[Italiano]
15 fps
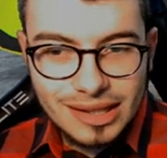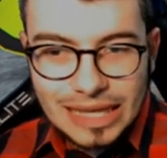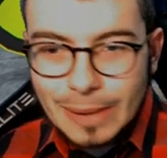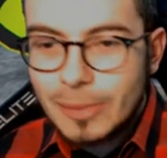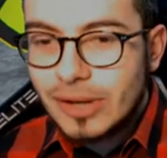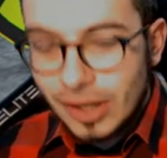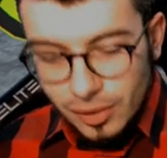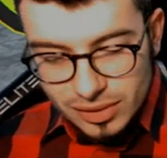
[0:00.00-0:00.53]
Che
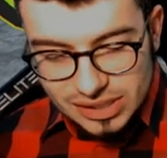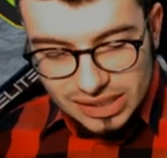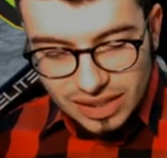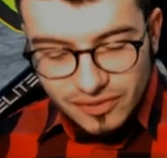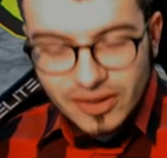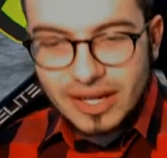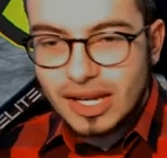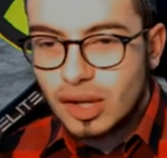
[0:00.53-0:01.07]
poi è una cosa da
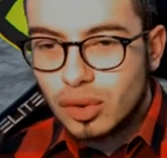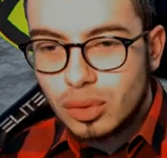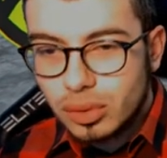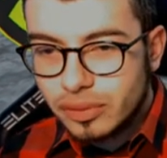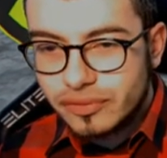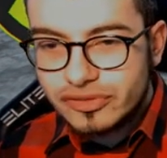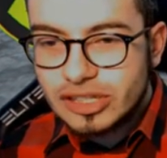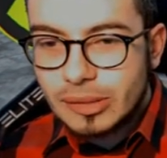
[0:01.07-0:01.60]
fare in
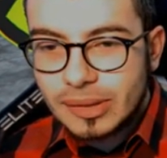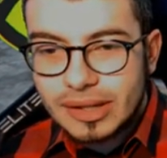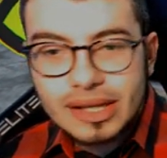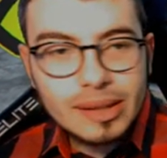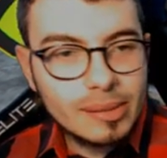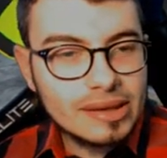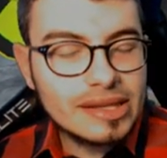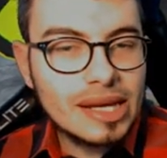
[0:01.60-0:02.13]
cuffia
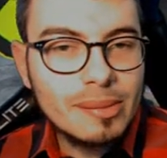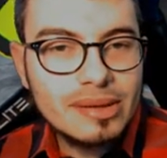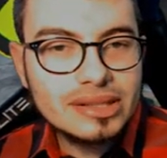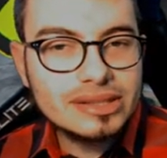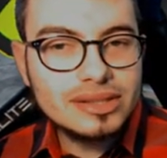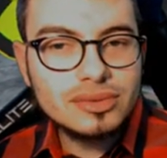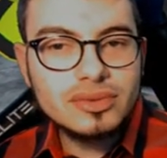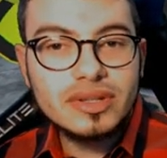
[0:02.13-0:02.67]
perché
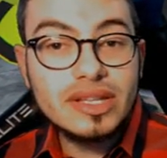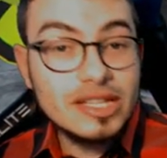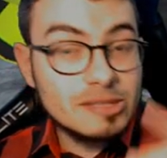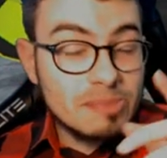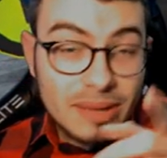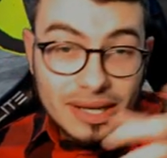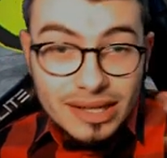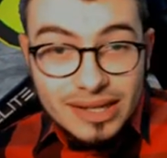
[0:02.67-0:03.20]
praticamente tu gli dici
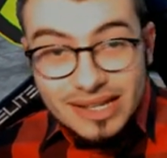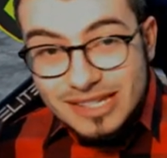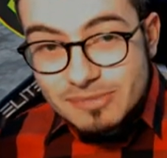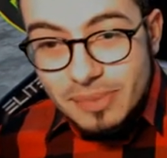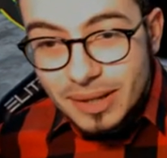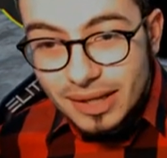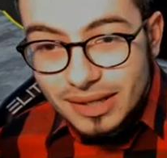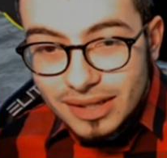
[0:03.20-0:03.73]
spara lì,
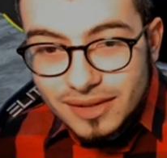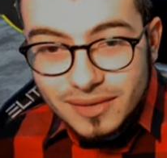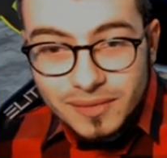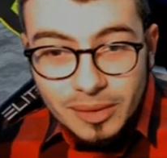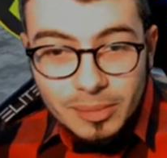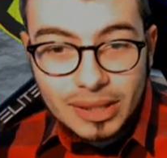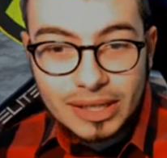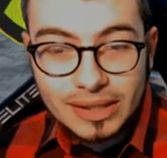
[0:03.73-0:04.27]
spara lì,
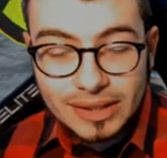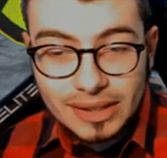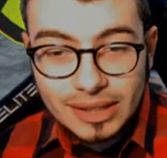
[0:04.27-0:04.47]
vabbè.